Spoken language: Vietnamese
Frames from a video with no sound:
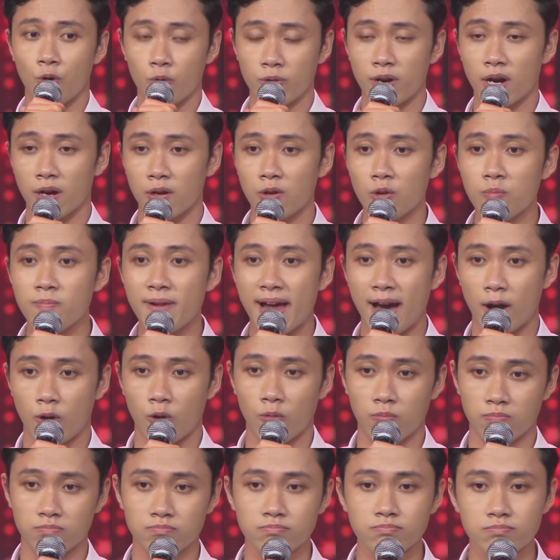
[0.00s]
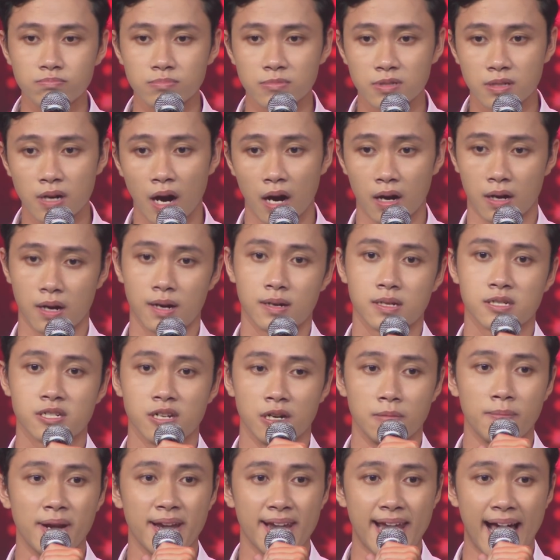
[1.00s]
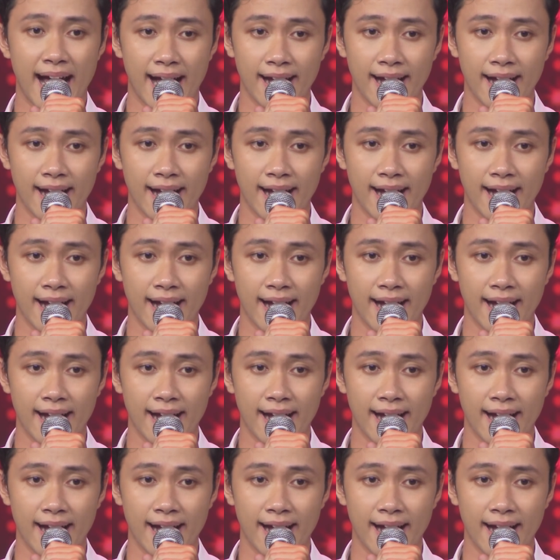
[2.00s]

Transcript: phụ nữ lúc nào cũng cần sự bình